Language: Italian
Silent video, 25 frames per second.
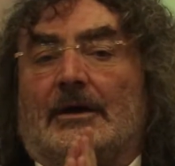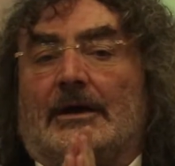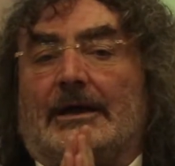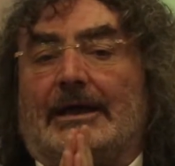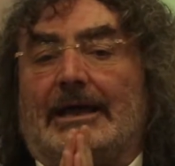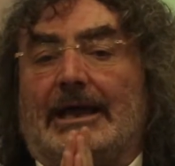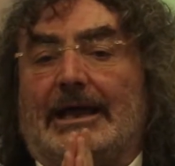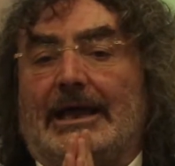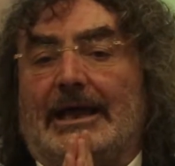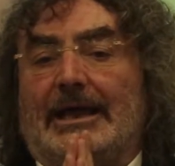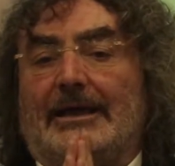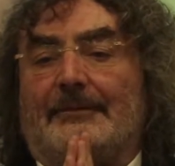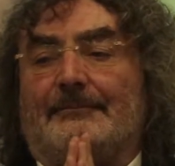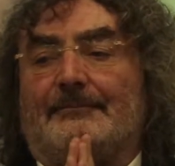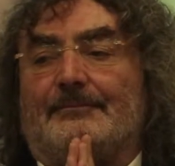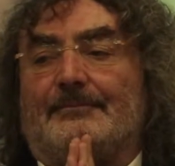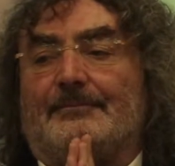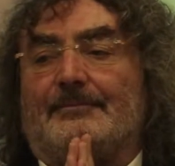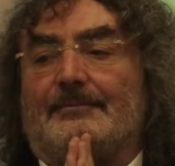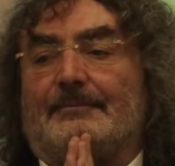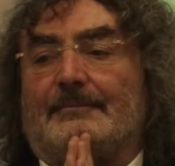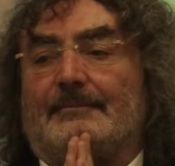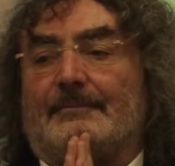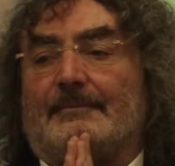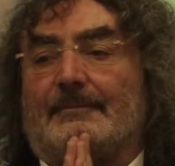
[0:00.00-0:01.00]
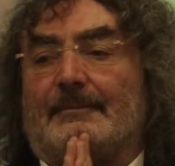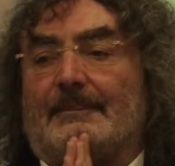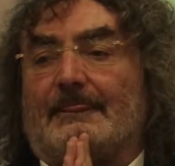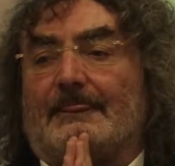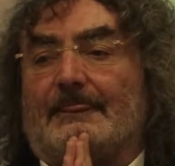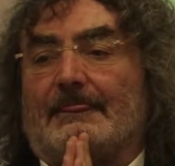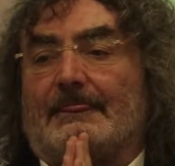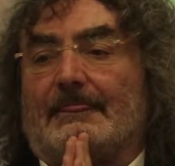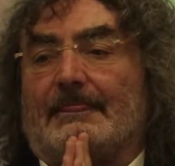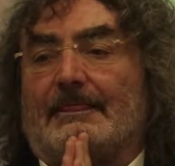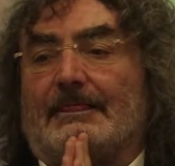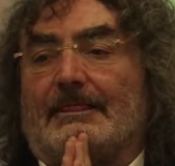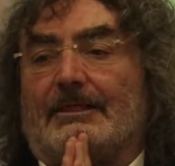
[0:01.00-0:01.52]
che
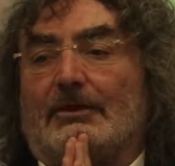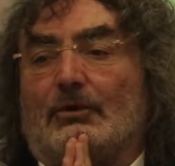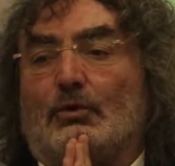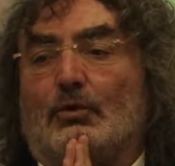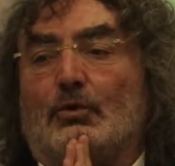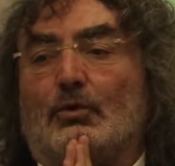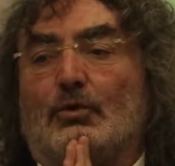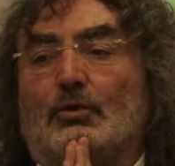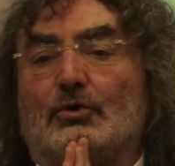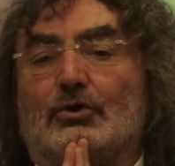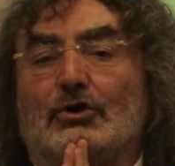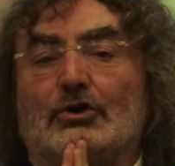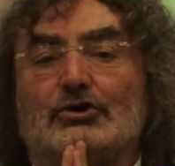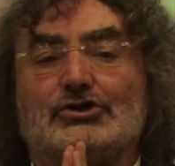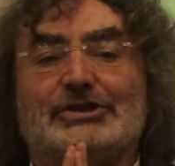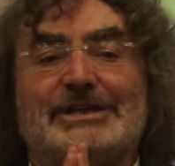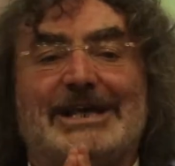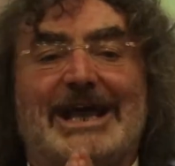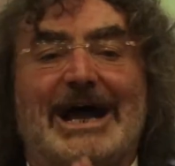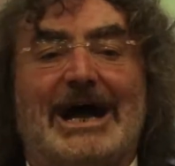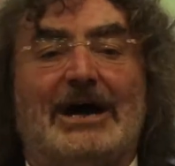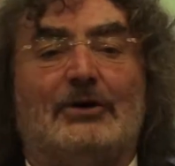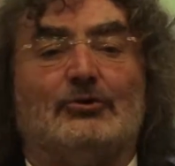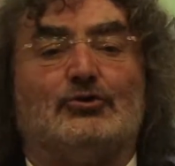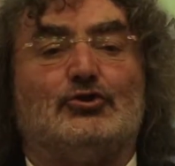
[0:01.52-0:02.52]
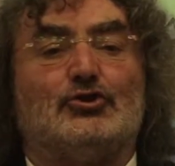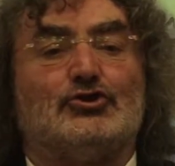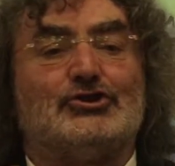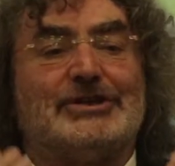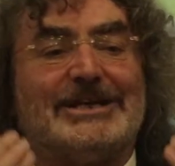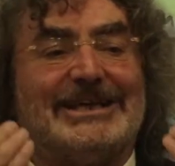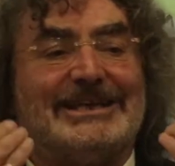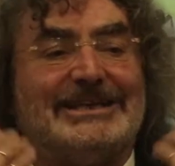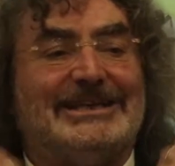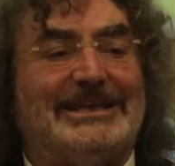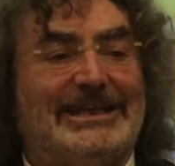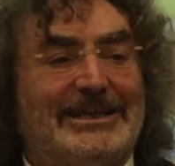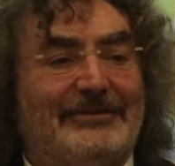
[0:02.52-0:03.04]
uno si
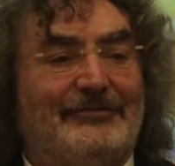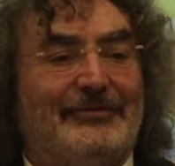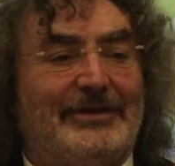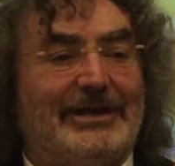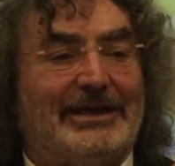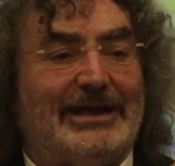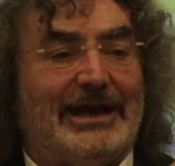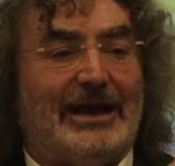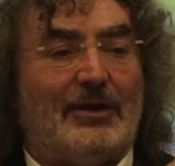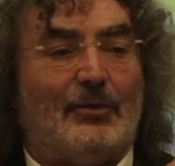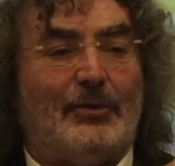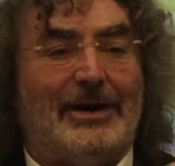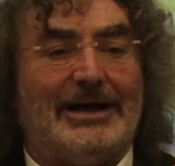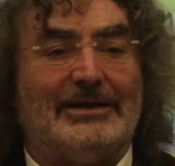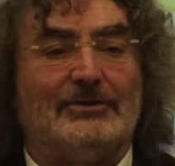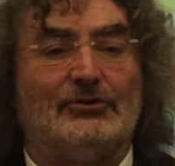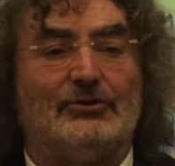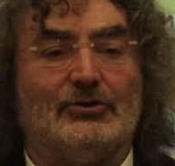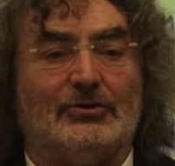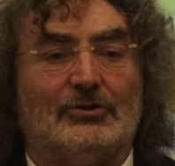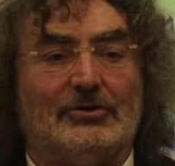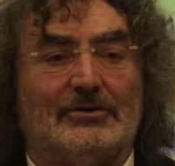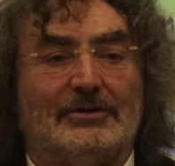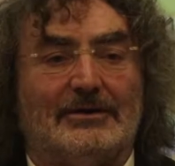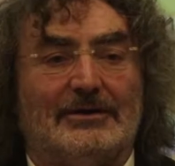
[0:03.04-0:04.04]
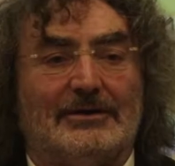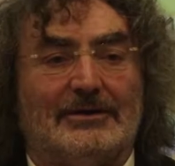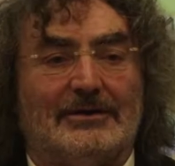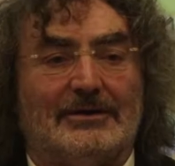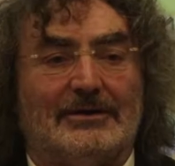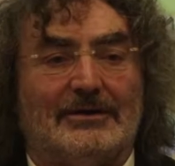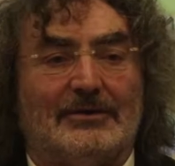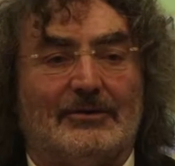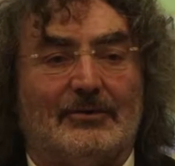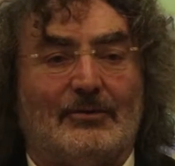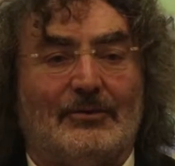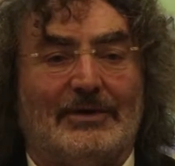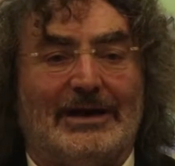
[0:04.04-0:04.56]
autocertifica quando
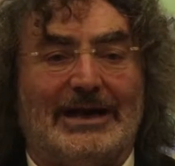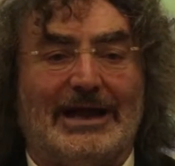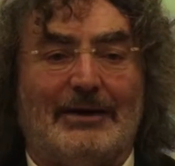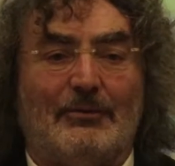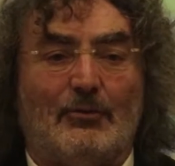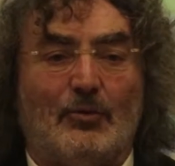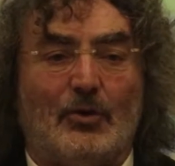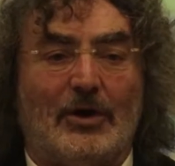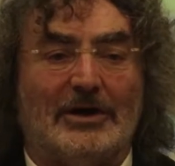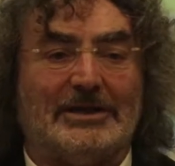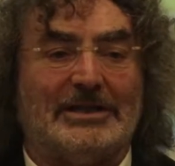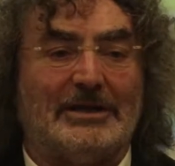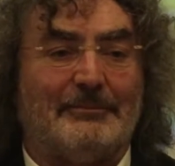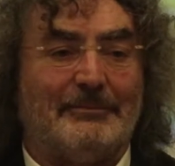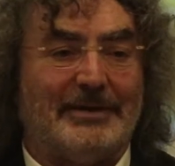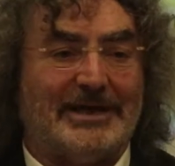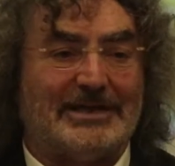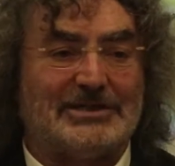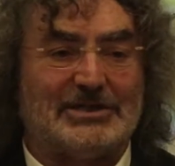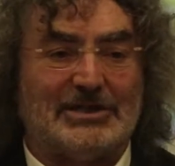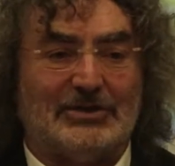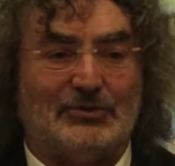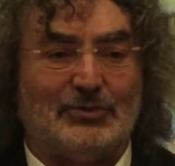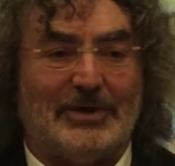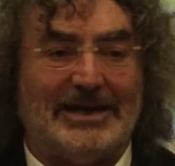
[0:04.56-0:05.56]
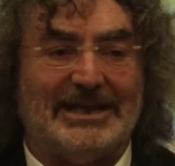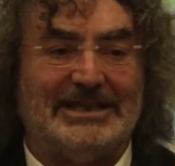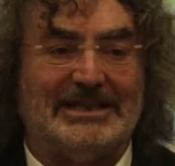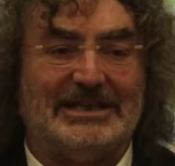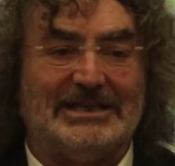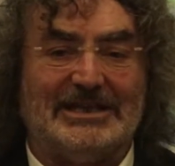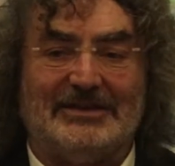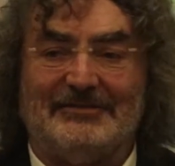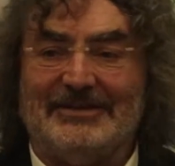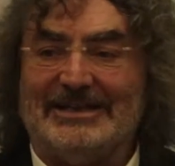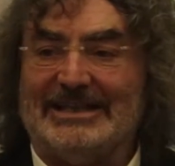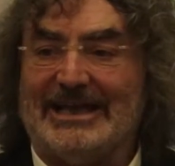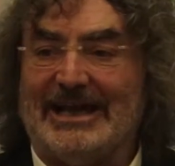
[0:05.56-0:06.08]
la quota percentuale di
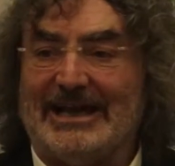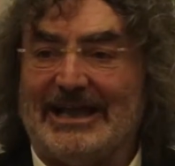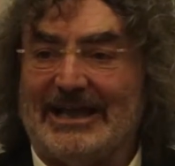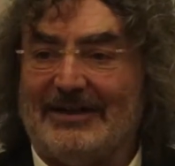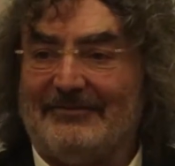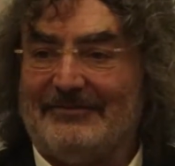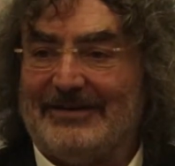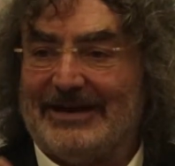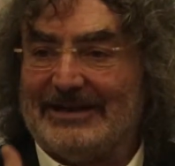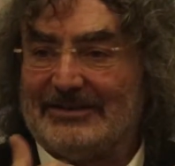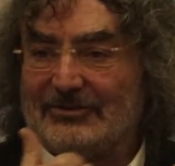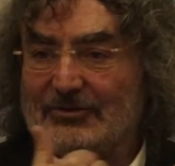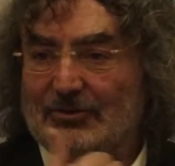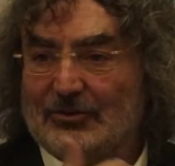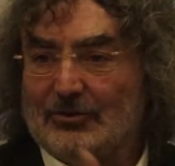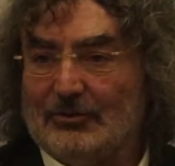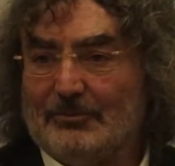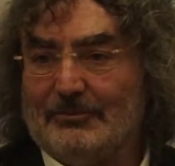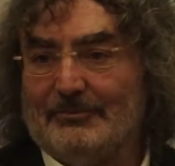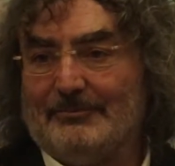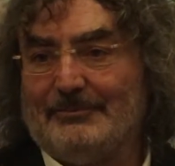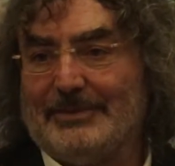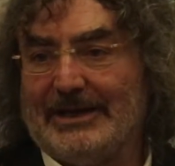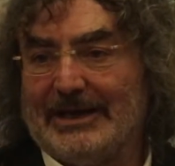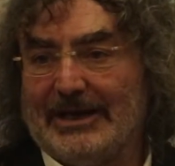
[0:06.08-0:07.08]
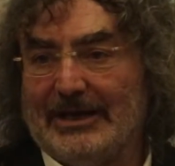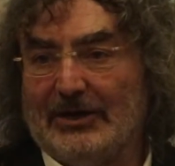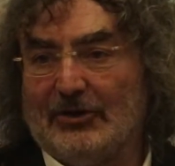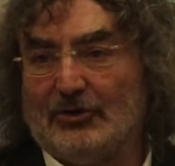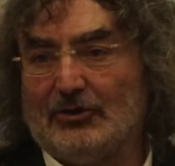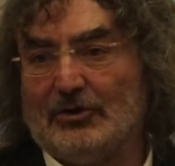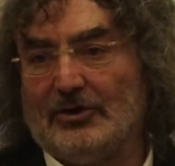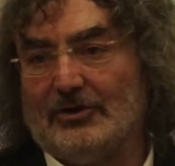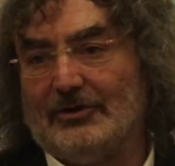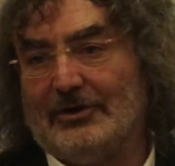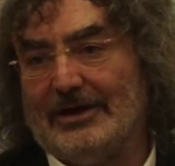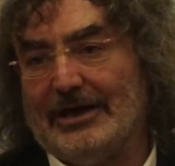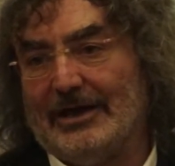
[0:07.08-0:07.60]
attività che ha fatto in un
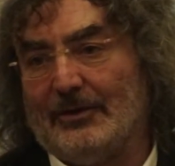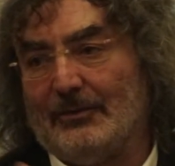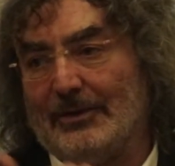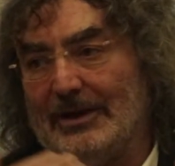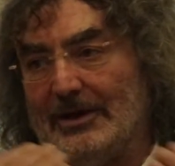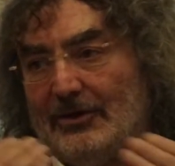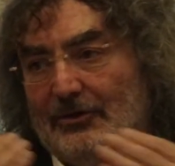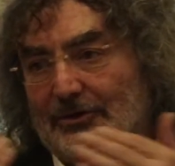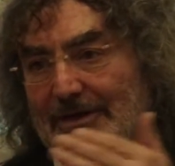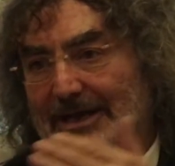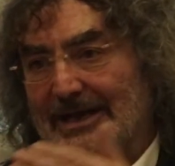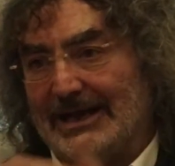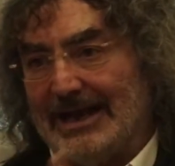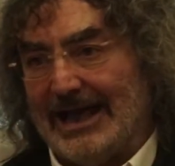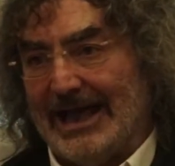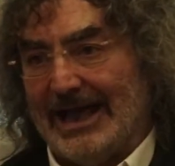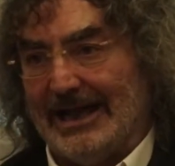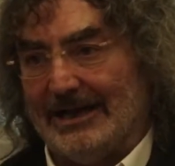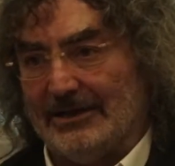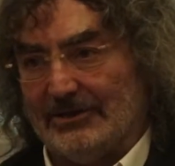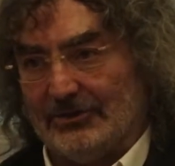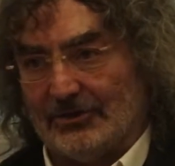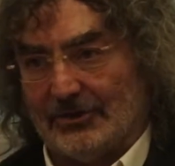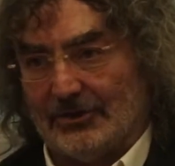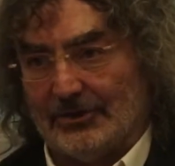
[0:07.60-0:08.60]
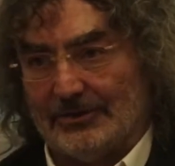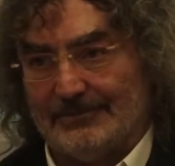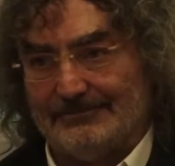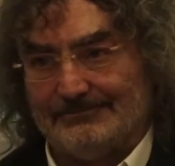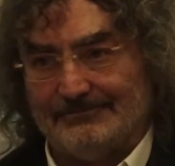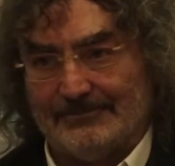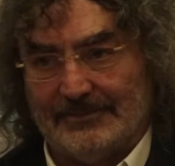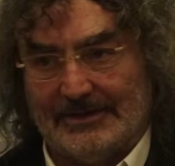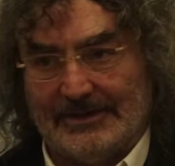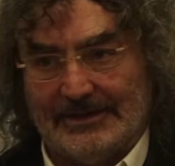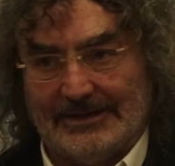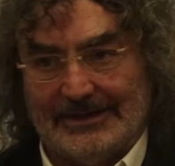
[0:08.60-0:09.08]
periodo e quello dell'altro.